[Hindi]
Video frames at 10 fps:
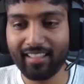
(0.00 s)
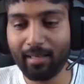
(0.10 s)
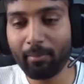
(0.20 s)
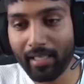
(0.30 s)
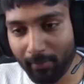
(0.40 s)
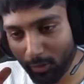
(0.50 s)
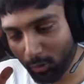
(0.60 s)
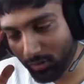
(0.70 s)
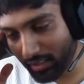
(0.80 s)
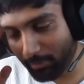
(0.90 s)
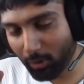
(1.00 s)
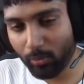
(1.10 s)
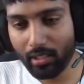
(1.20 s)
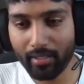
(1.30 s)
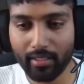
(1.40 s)
अभी भाई मैं जो सोच रहा था मेरे को
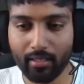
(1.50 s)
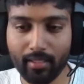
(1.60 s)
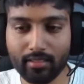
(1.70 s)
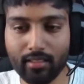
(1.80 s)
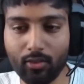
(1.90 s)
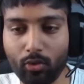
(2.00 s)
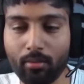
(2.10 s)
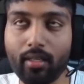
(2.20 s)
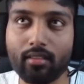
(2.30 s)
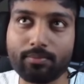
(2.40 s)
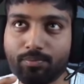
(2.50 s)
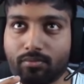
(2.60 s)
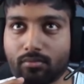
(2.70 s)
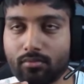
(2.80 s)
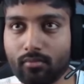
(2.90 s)
बोलने भी नहीं दे रहे भैंस की रुको एक बार
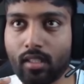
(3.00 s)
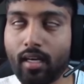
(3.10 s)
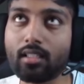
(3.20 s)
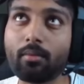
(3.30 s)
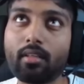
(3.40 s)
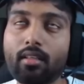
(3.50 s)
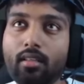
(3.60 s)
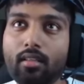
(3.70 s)
कहाँ था मैं